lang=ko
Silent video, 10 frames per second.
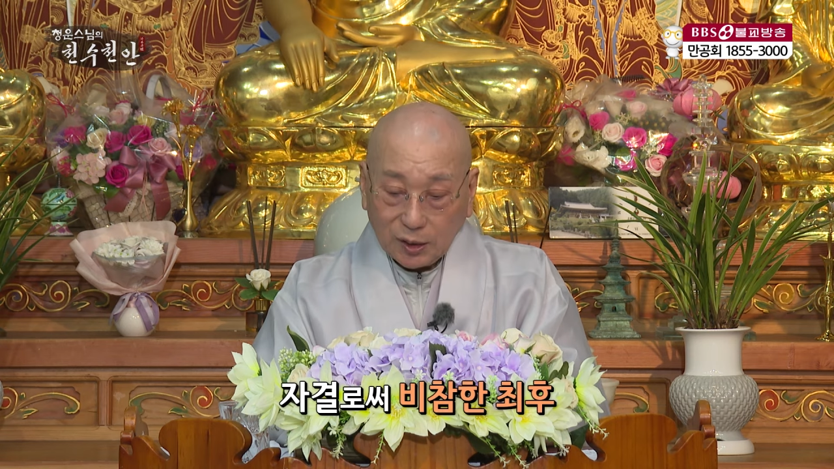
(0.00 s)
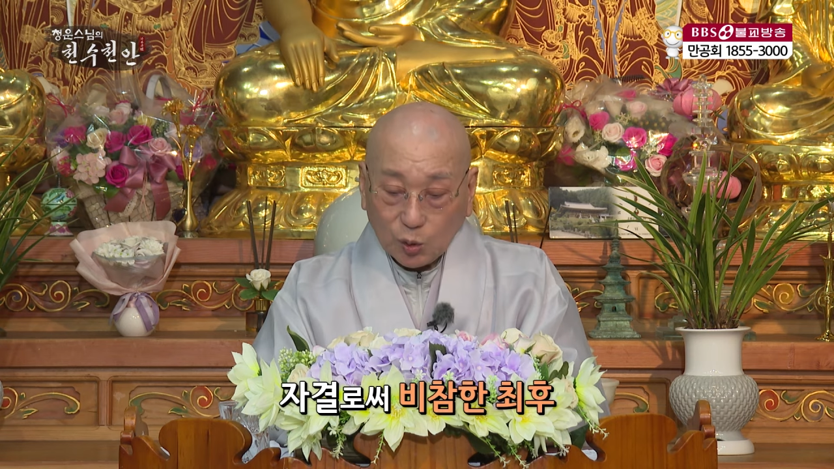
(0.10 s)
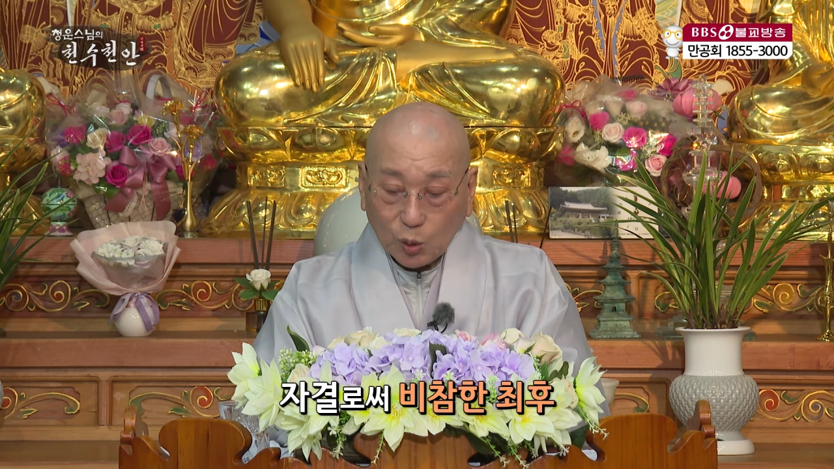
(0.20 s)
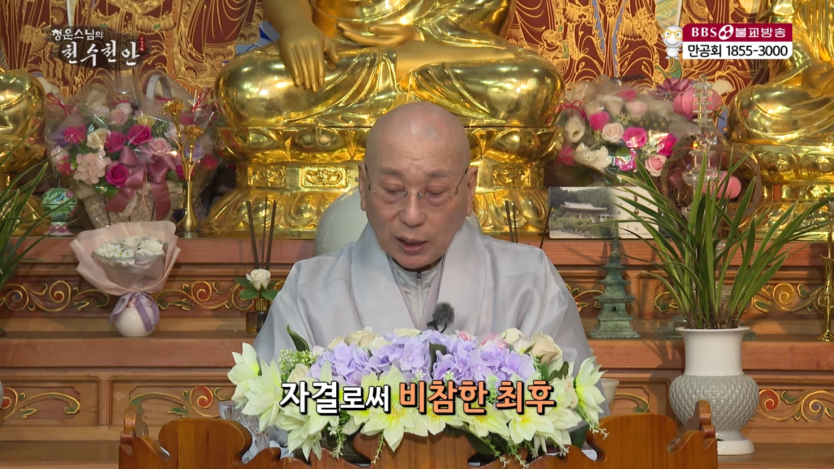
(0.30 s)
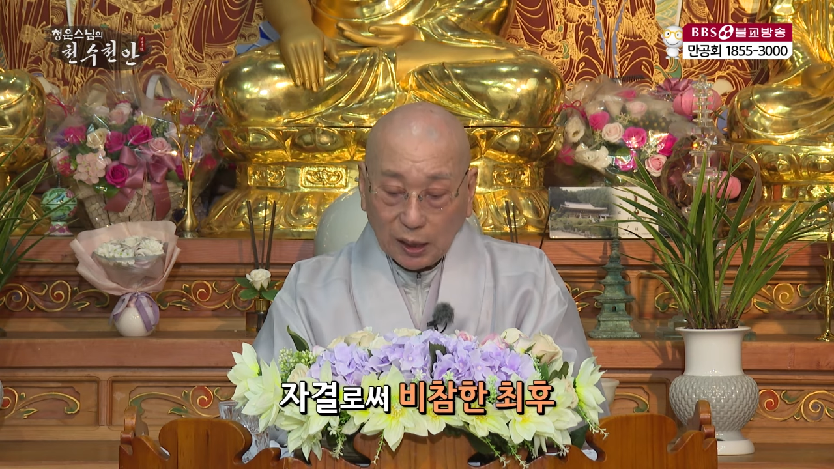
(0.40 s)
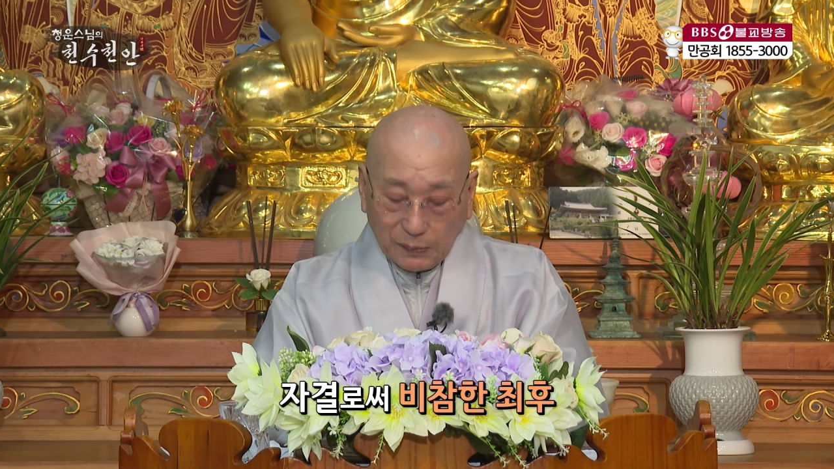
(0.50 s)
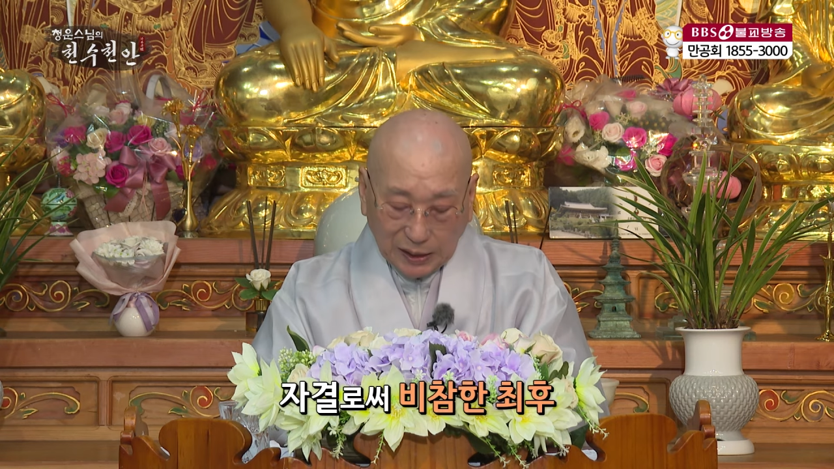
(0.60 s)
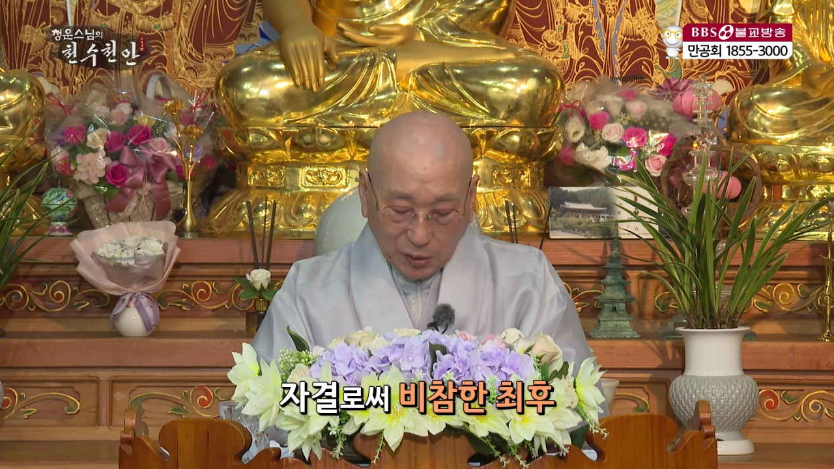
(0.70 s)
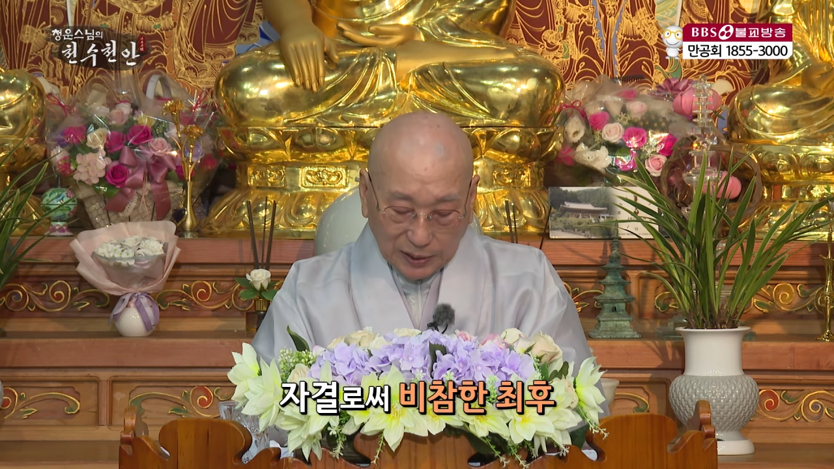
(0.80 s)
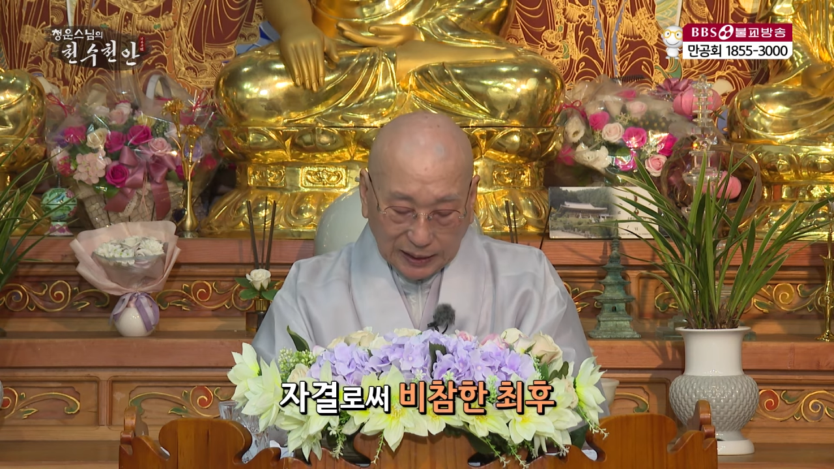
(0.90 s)
독약을
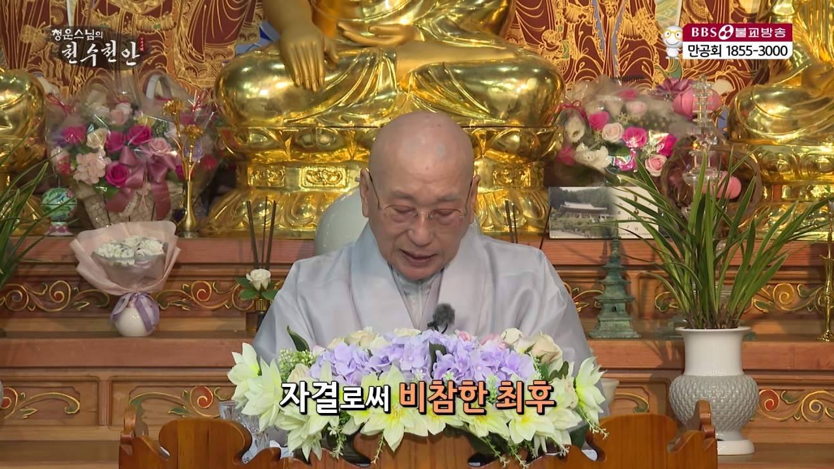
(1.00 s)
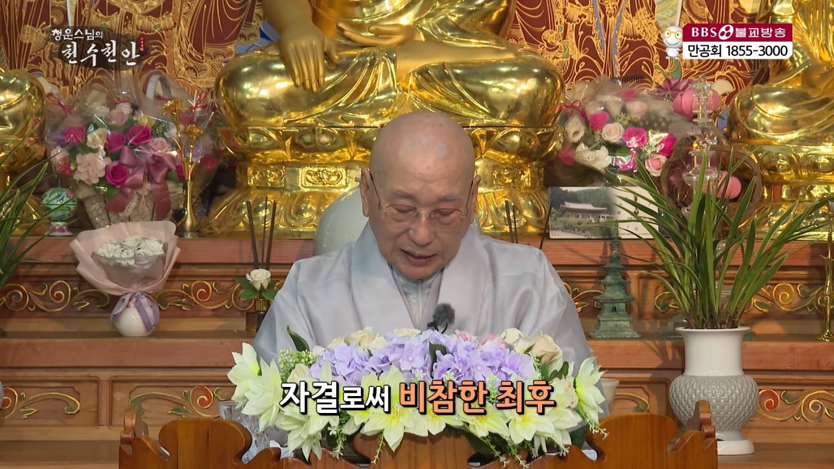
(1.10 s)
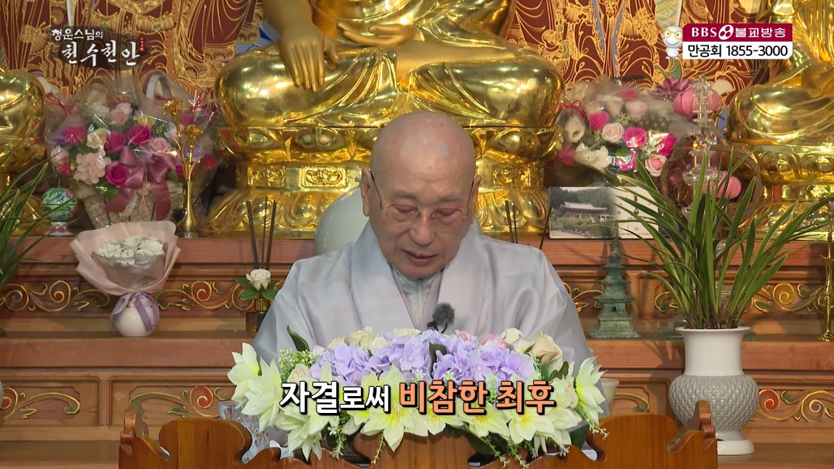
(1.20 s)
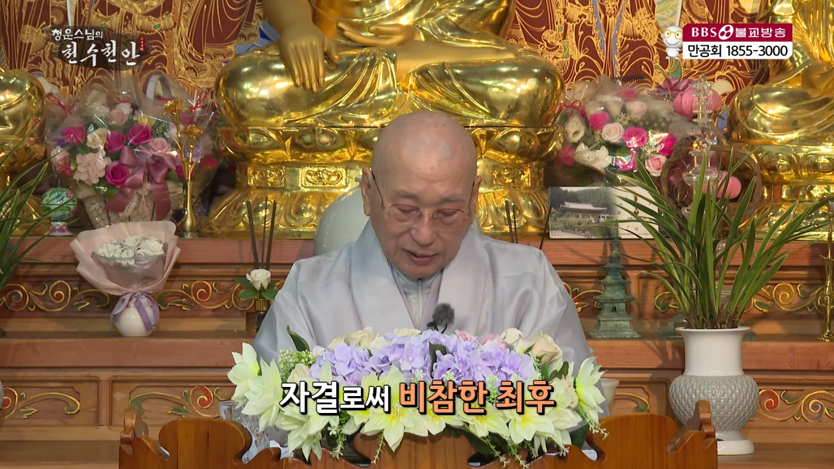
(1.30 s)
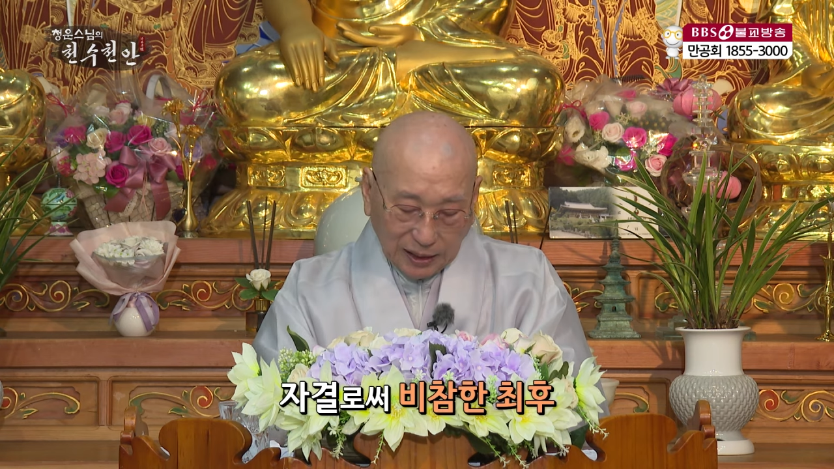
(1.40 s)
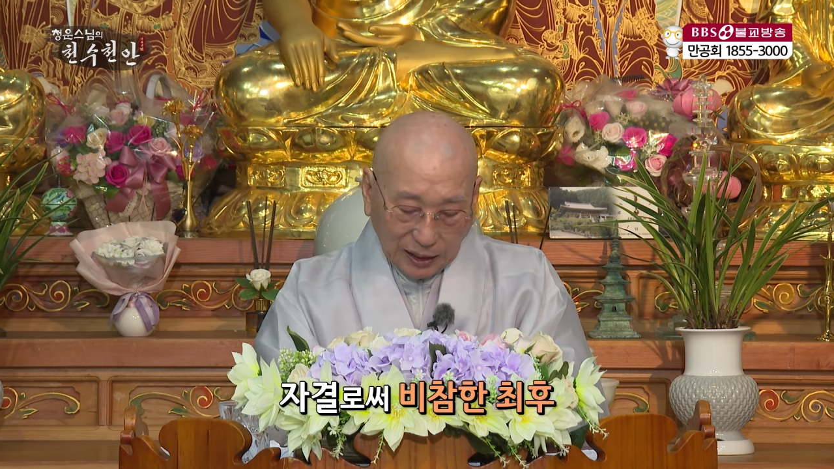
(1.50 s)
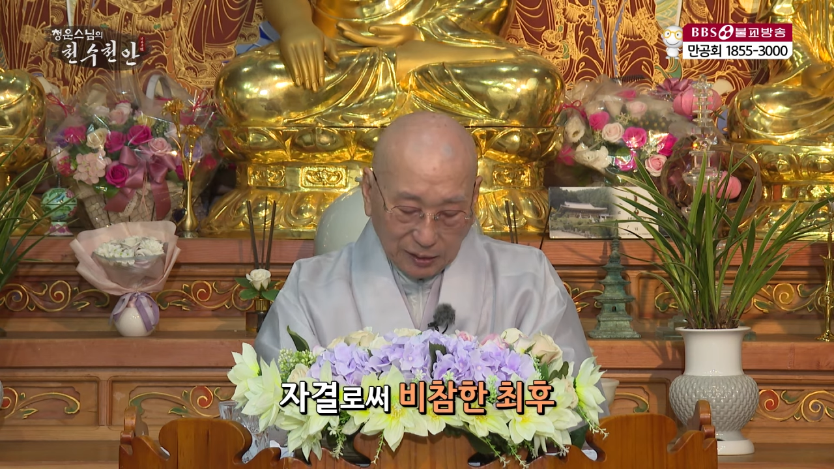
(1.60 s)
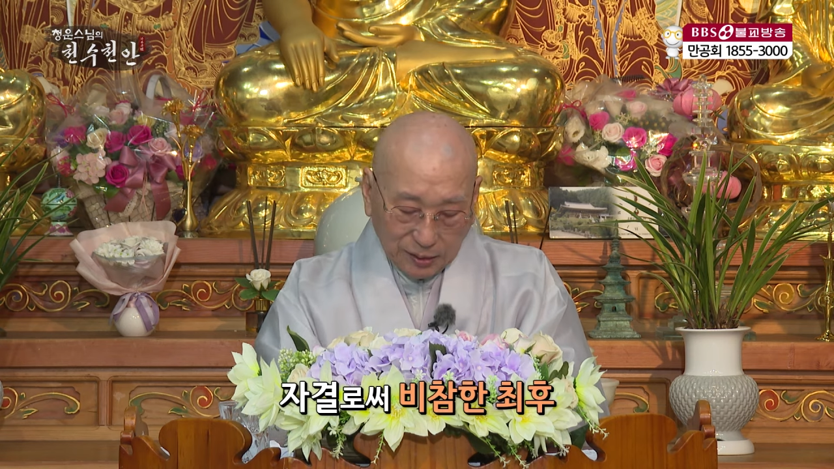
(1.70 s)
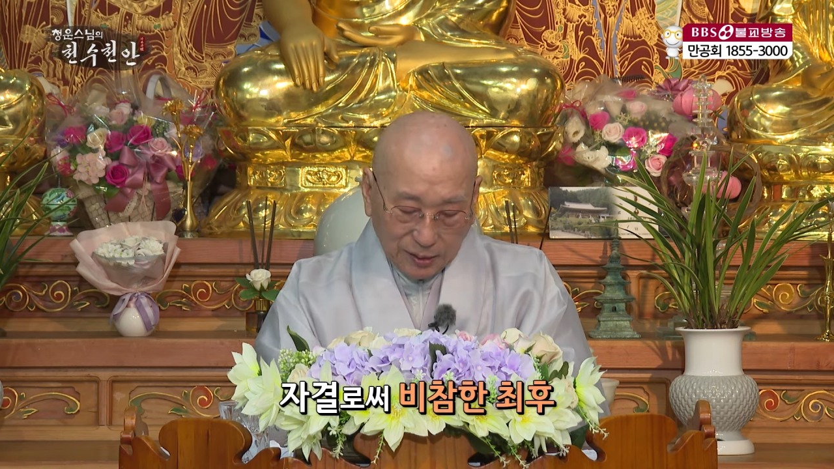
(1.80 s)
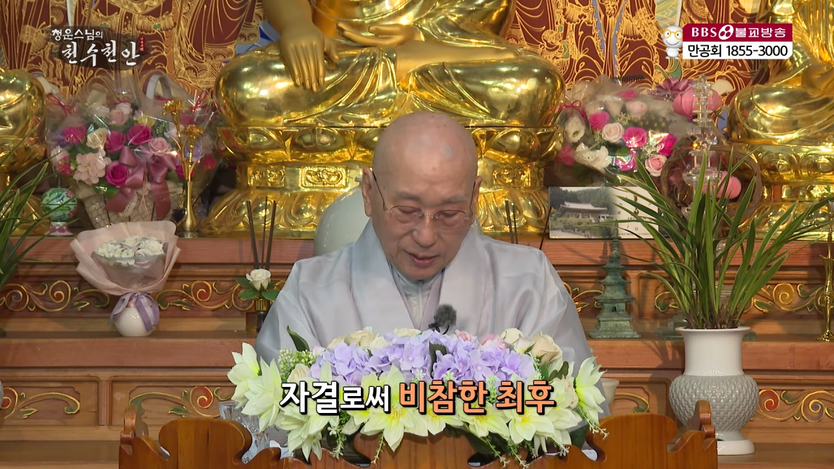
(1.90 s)
마시고 자살했다
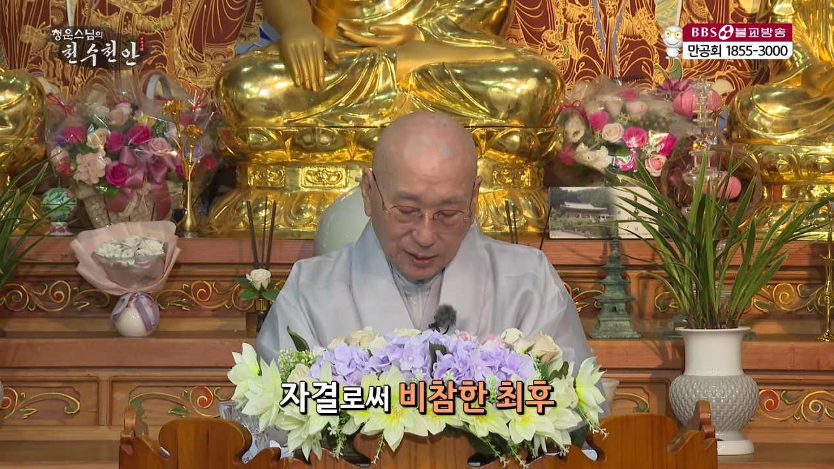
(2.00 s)
그러잖아요.